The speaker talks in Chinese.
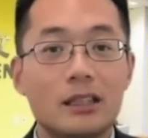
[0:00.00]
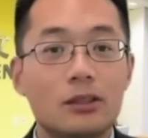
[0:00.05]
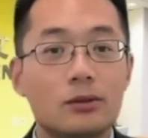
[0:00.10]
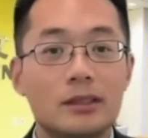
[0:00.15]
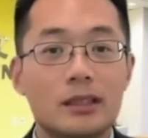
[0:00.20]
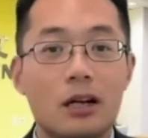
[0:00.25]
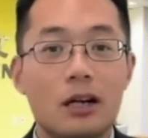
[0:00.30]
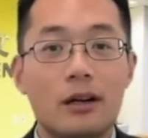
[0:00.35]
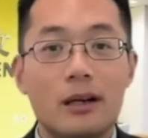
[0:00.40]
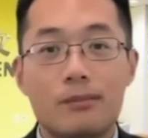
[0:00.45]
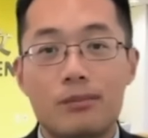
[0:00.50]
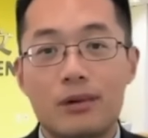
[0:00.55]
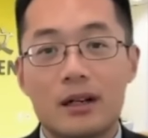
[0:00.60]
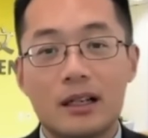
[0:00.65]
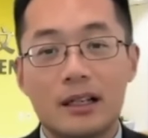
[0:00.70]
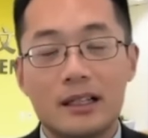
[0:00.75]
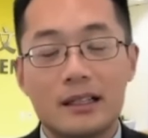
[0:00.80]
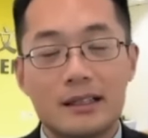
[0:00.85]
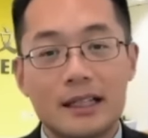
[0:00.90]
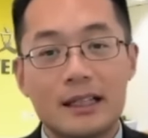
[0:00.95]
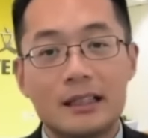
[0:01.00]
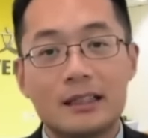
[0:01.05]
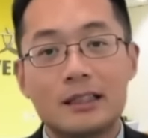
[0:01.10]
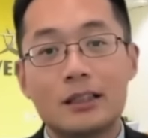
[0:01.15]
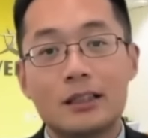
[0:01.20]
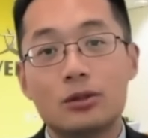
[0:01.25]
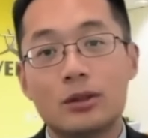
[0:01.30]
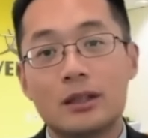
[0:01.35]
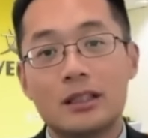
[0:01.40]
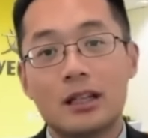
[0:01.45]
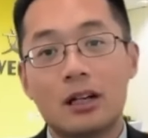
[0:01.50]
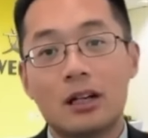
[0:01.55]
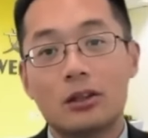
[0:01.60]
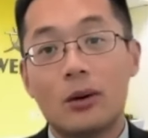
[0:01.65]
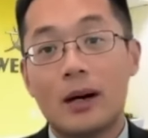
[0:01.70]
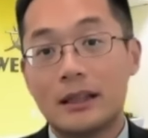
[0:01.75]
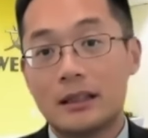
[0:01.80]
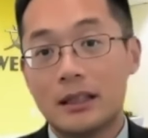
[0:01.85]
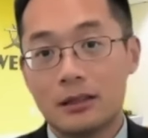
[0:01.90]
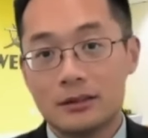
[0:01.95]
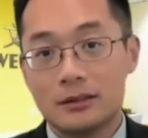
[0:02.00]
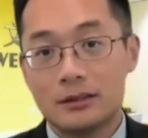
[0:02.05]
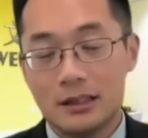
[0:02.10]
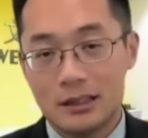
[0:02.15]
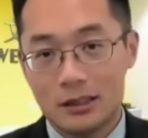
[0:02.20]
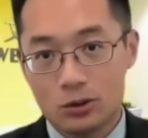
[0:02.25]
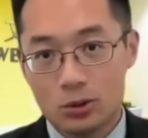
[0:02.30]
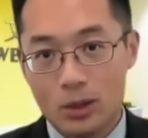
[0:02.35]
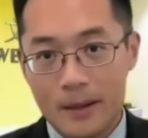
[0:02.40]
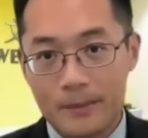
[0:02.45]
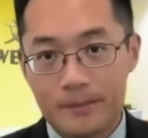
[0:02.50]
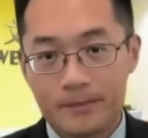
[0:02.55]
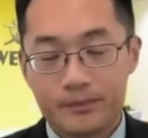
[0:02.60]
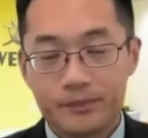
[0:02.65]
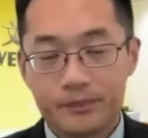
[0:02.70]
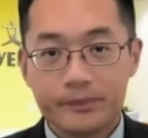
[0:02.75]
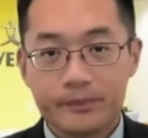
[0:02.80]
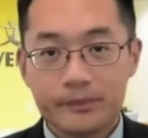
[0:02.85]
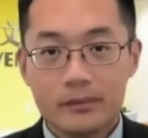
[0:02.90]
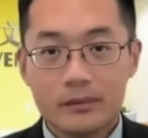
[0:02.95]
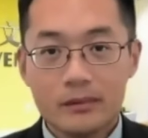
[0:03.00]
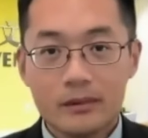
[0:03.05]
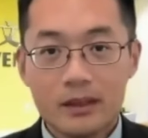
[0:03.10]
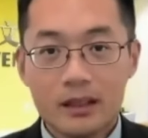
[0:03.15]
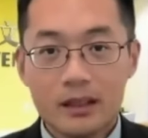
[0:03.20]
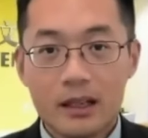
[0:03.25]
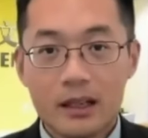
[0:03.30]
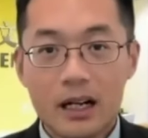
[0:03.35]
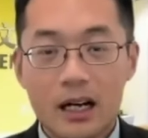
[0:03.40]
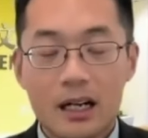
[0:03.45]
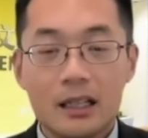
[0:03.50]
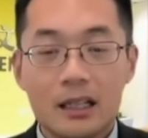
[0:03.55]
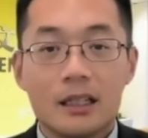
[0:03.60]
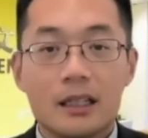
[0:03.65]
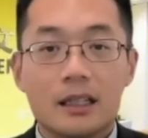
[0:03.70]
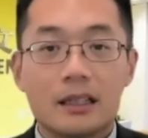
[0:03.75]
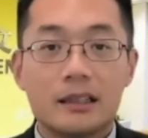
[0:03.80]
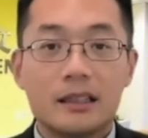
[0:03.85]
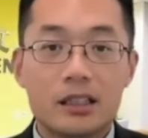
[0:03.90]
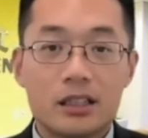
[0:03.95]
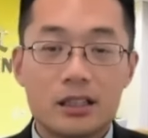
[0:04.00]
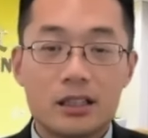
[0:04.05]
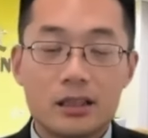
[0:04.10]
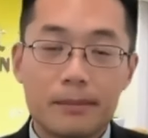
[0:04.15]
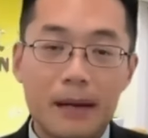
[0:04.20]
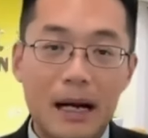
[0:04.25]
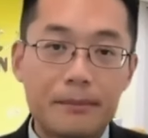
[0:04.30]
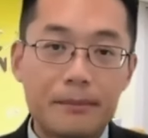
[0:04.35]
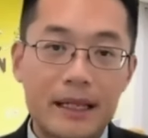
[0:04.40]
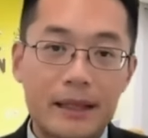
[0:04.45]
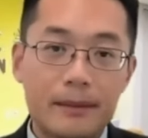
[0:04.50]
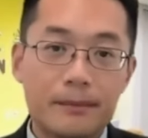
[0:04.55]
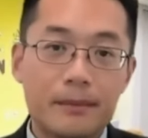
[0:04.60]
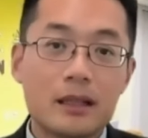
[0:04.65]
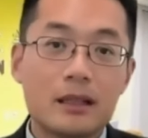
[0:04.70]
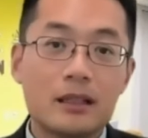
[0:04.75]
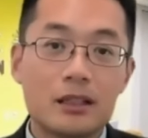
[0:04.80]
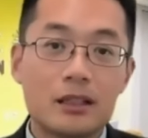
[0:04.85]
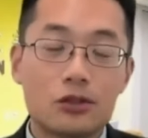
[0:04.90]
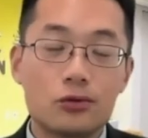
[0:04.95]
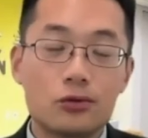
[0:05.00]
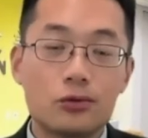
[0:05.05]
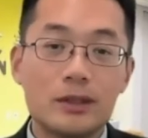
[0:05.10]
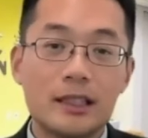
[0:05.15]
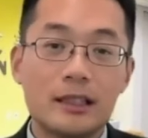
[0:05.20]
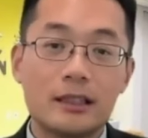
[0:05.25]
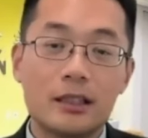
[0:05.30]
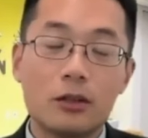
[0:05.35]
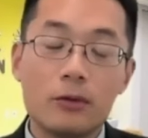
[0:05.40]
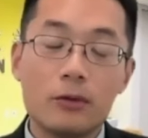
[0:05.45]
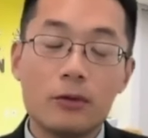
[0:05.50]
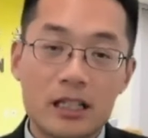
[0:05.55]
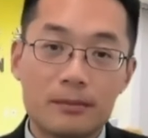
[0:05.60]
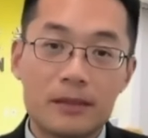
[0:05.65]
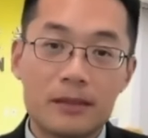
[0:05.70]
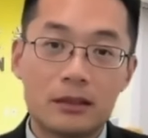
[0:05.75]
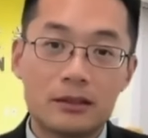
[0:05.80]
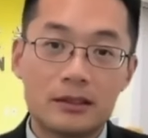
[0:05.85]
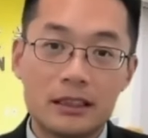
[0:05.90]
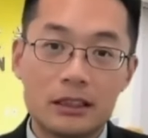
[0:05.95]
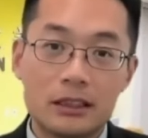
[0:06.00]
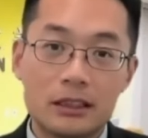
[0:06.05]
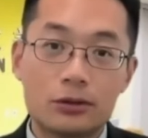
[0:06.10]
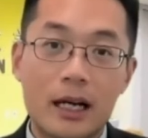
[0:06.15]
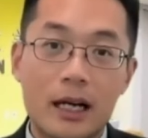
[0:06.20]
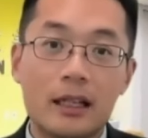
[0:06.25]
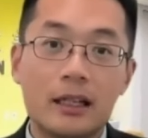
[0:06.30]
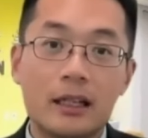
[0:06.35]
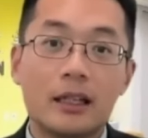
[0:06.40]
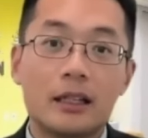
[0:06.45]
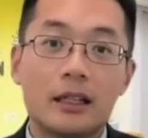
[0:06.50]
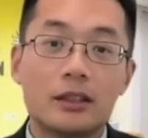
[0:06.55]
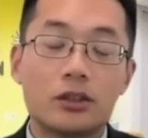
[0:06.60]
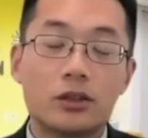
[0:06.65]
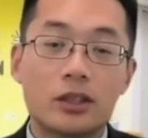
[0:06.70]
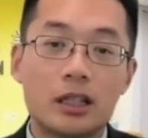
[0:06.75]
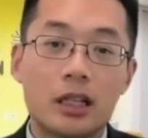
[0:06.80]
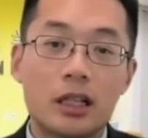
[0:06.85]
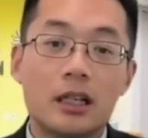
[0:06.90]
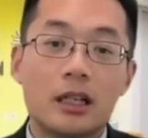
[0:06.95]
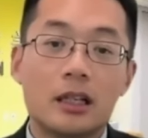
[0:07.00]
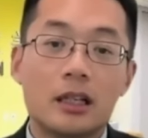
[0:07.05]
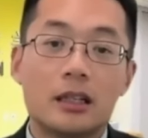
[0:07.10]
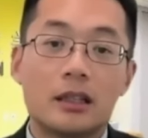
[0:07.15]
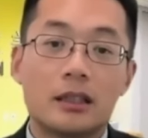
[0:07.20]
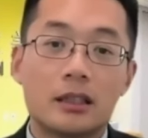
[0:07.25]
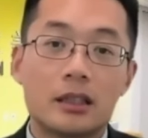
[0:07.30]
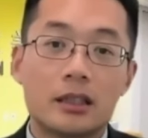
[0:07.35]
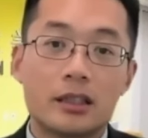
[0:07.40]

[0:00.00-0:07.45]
C U C L A 伯克利这些学校的话，他要自己算，啊，你是把每门课输进，他为什么要自己算？就是。